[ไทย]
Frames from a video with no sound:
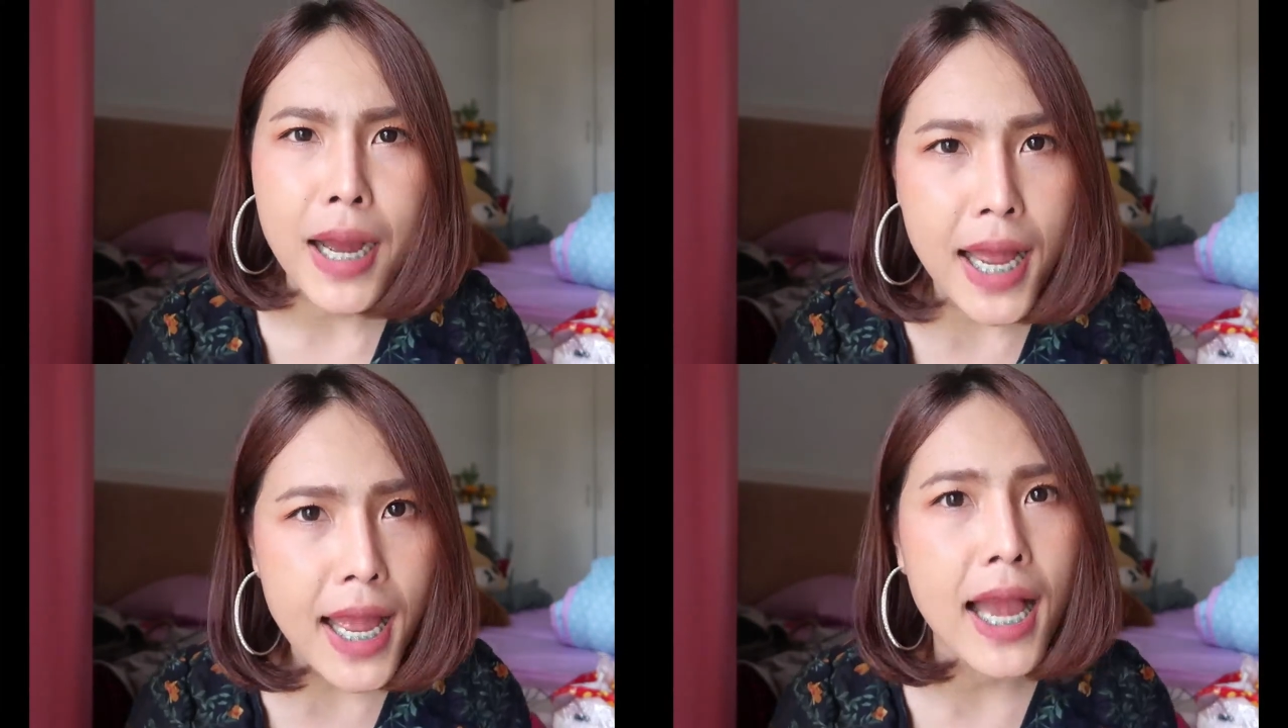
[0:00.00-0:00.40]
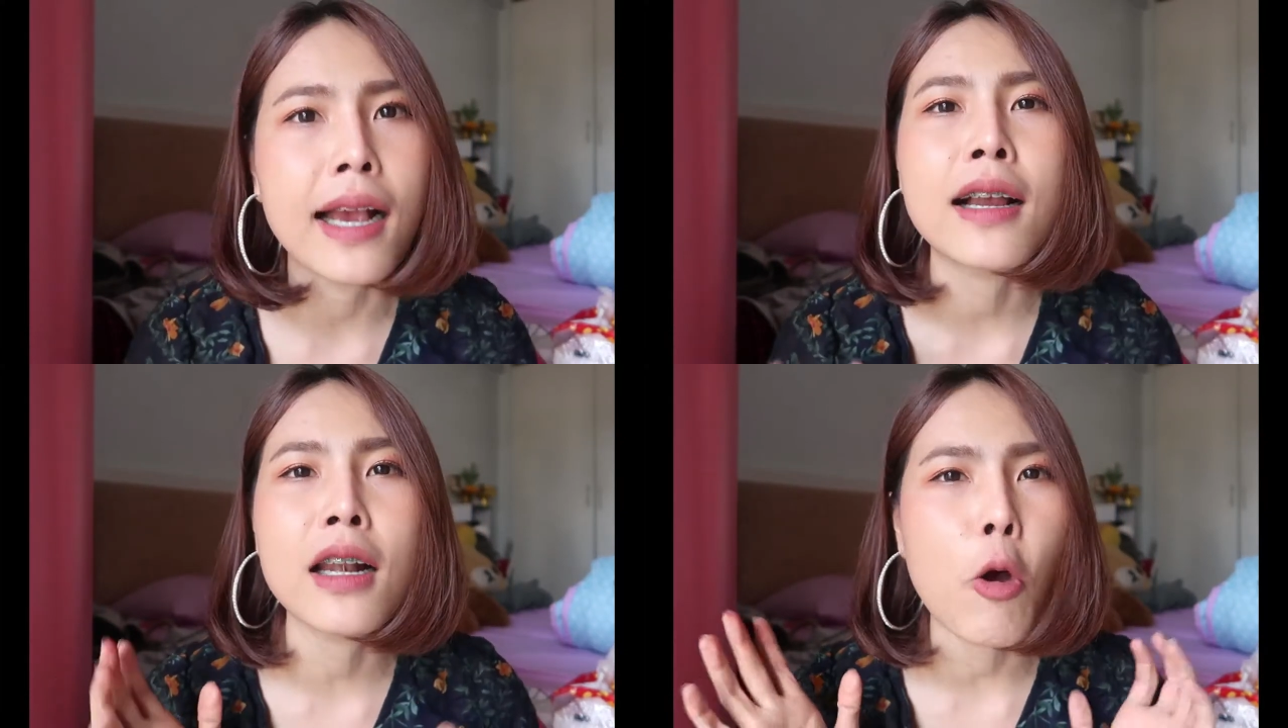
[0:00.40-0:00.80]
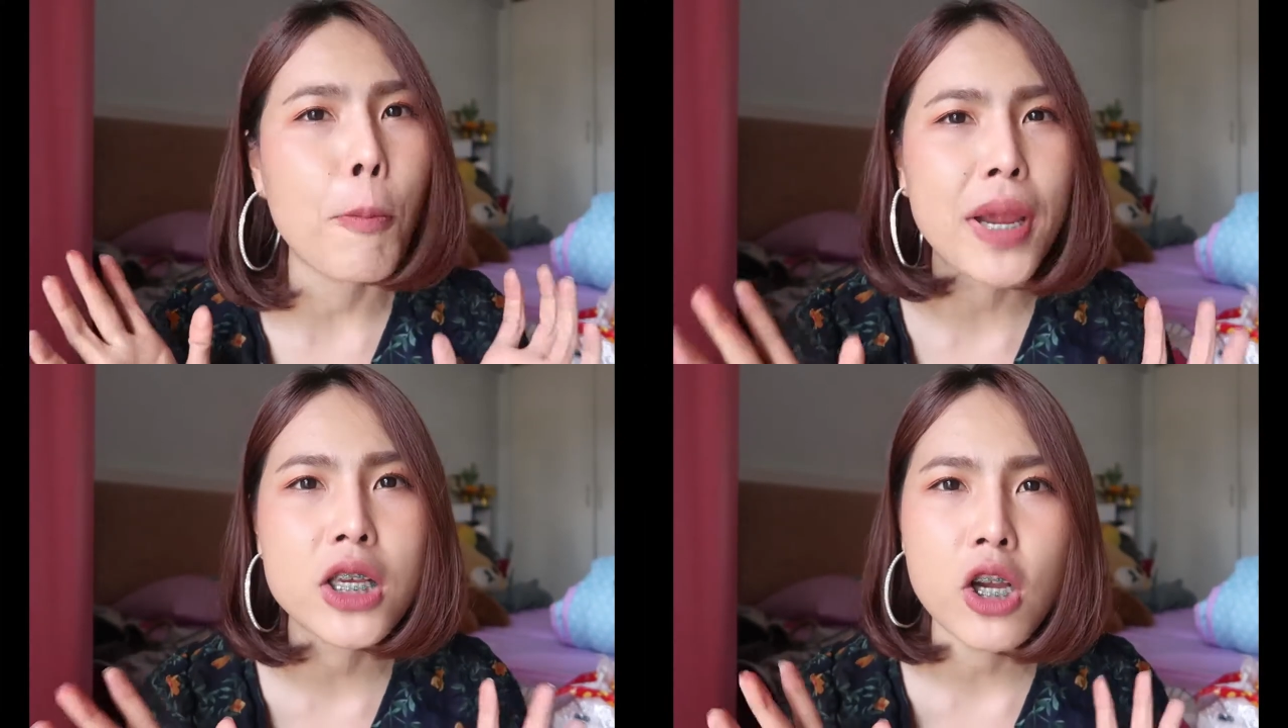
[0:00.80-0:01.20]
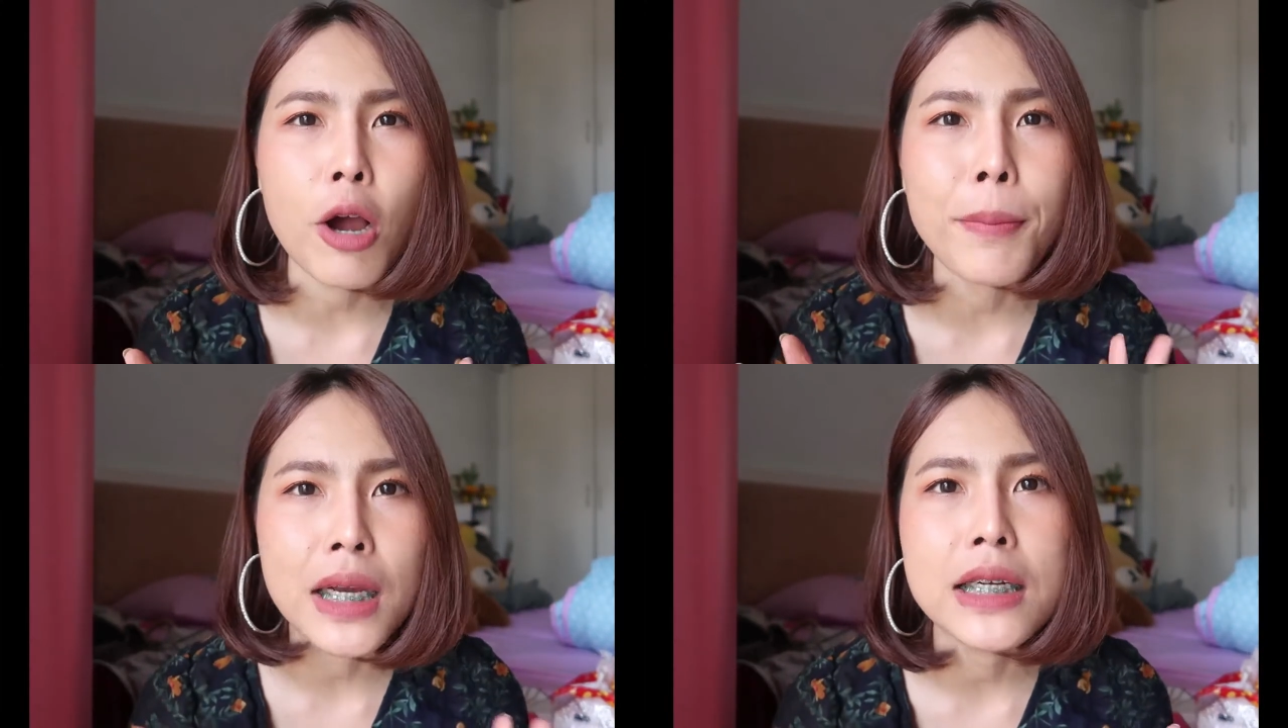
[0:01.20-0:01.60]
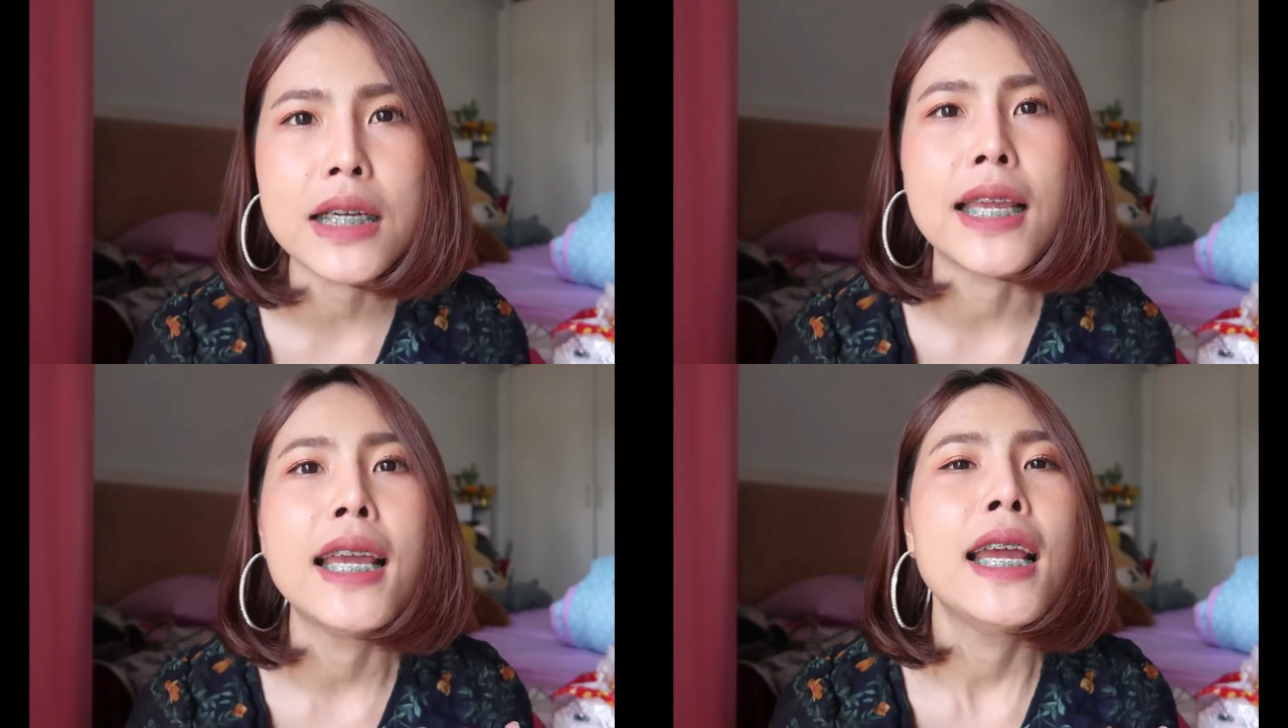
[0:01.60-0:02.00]
มากๆเราไม่ชอบเล
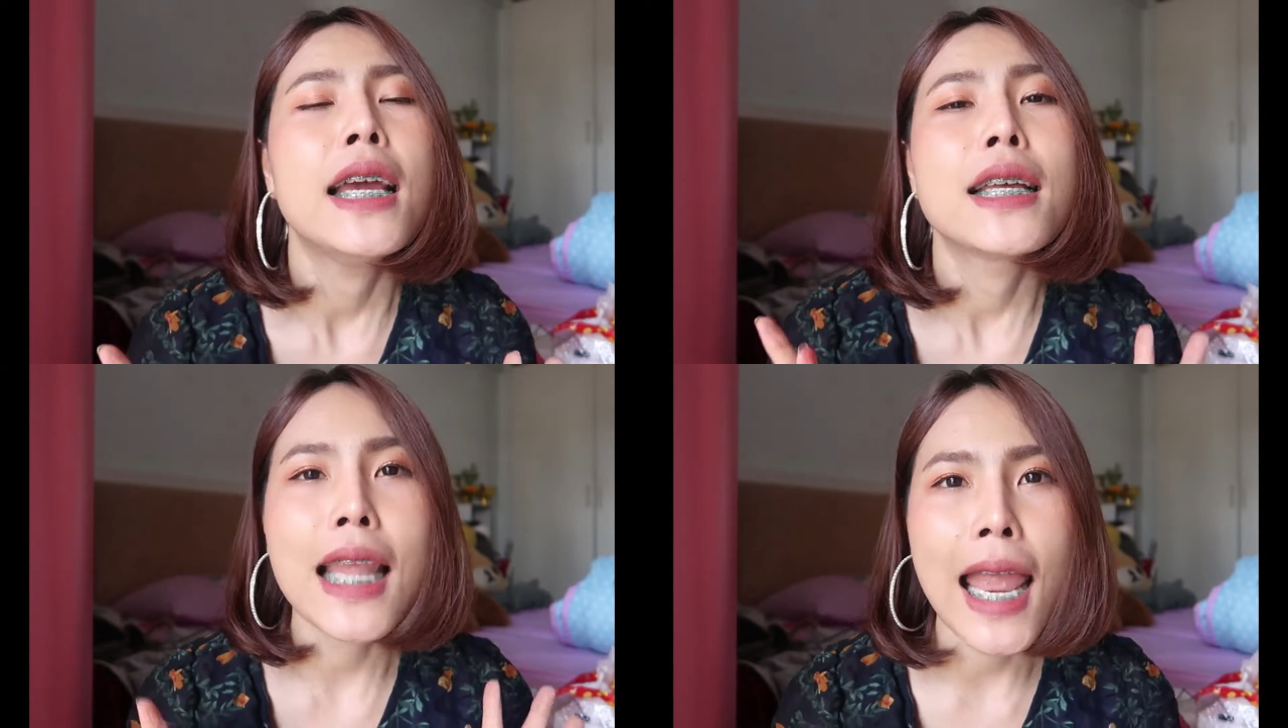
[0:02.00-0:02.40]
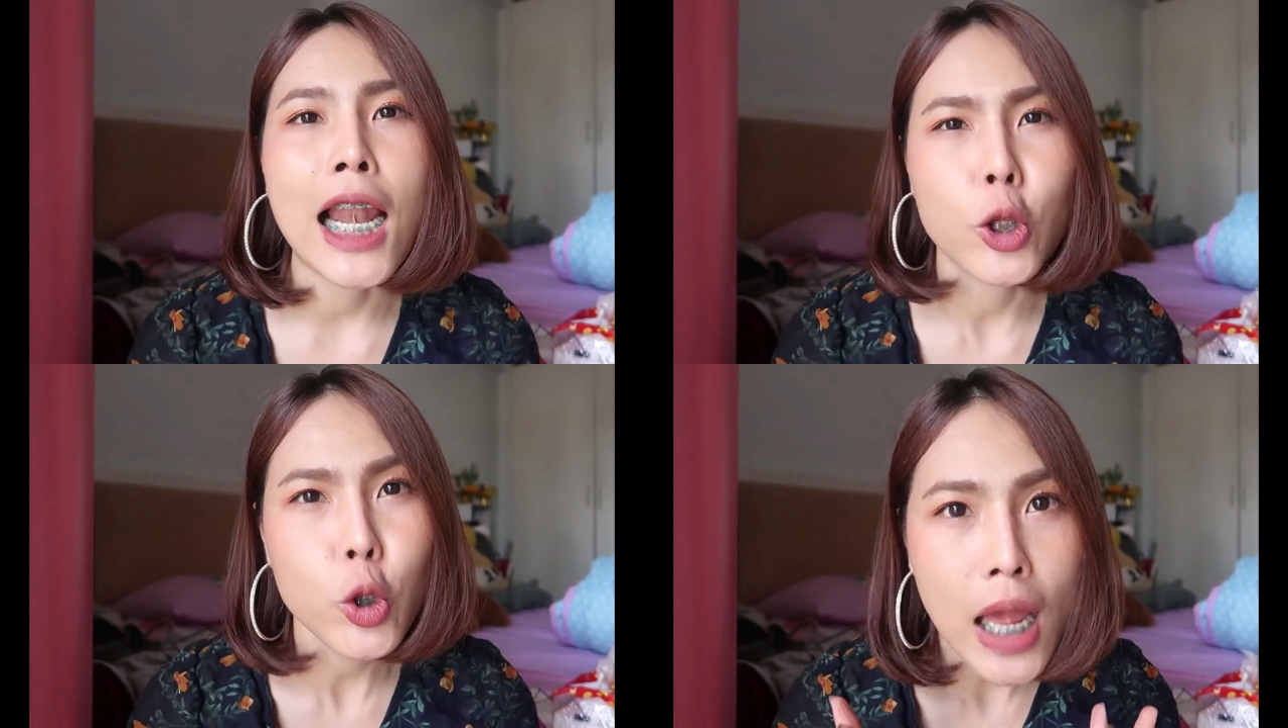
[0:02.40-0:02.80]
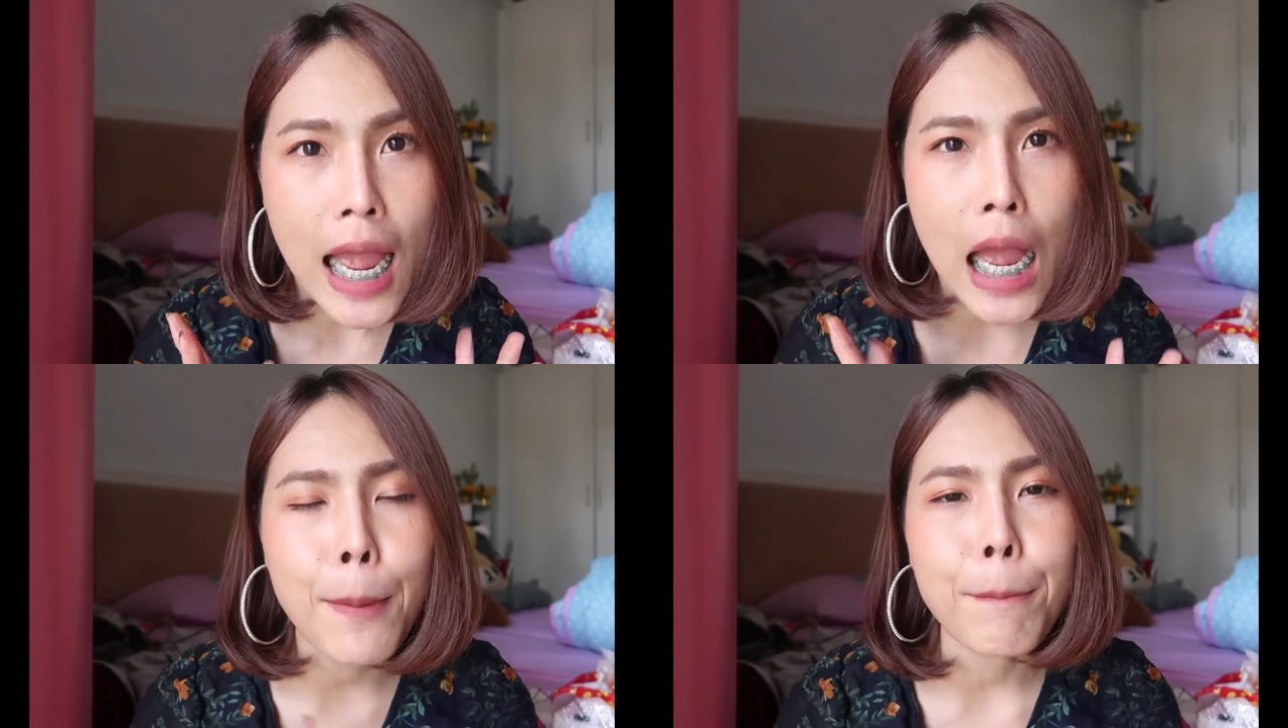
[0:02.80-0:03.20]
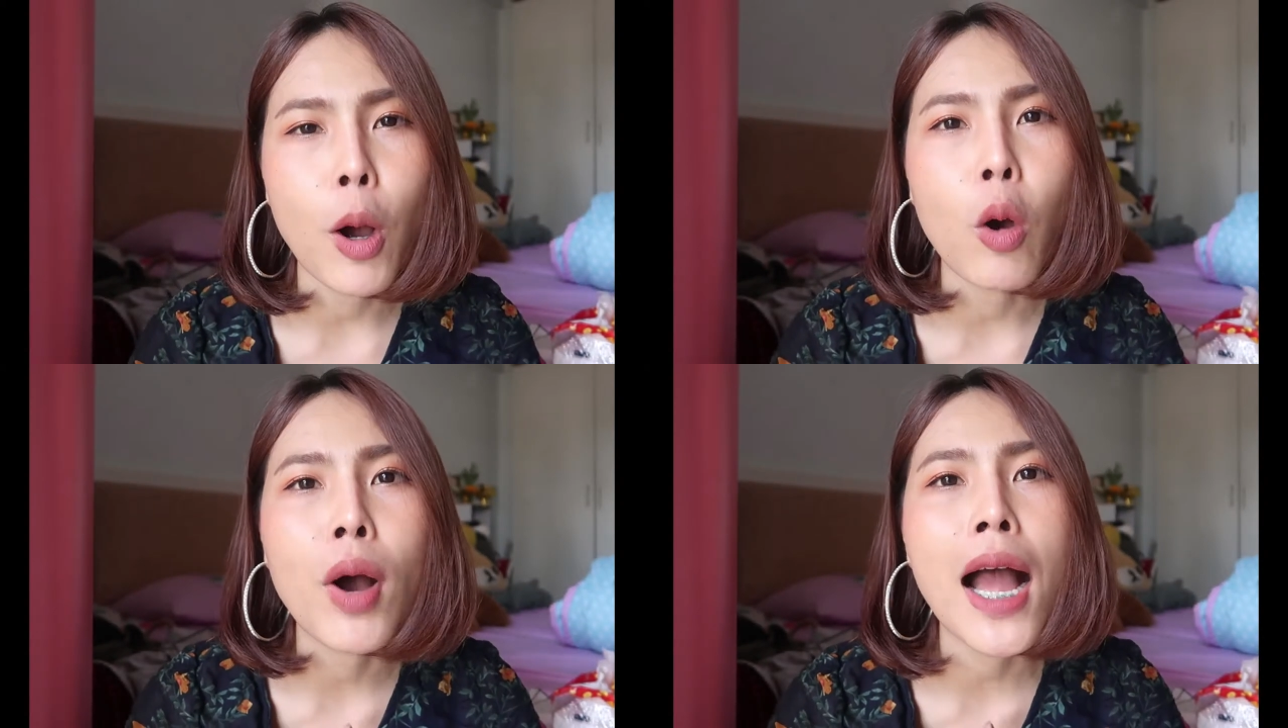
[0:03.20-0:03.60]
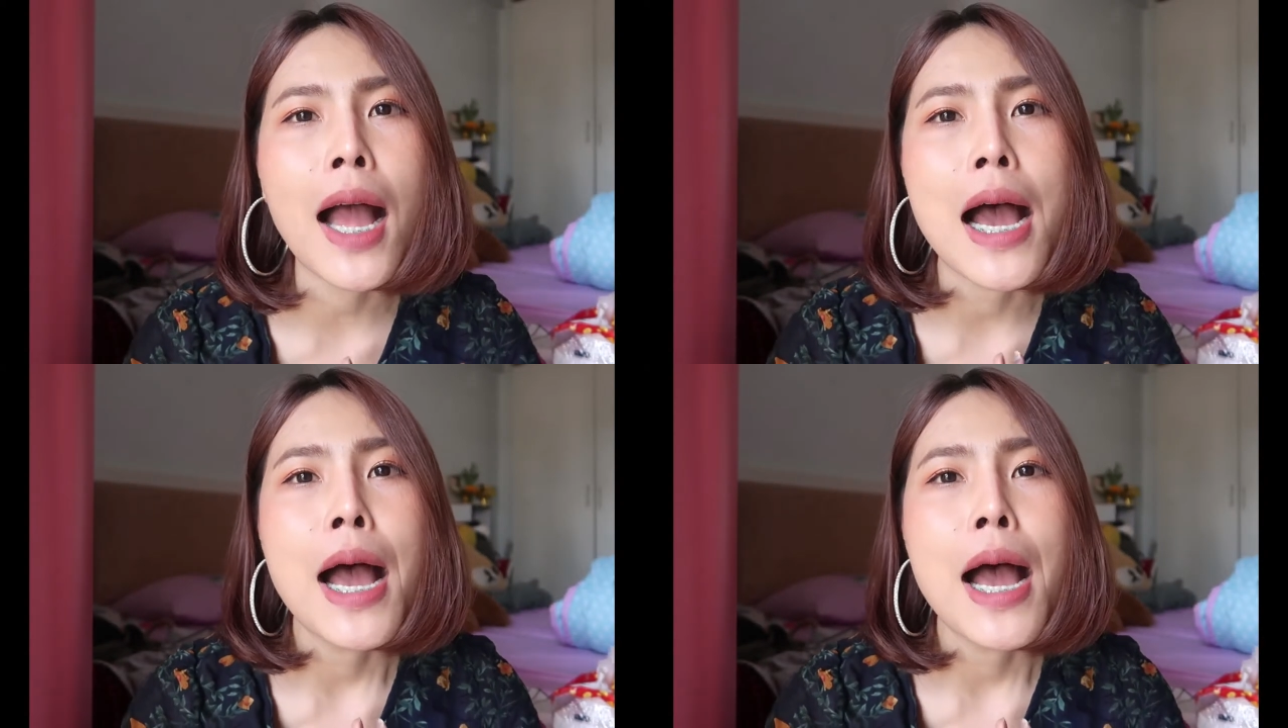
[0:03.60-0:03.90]
ยแต่เราต้องทำเพราะว่า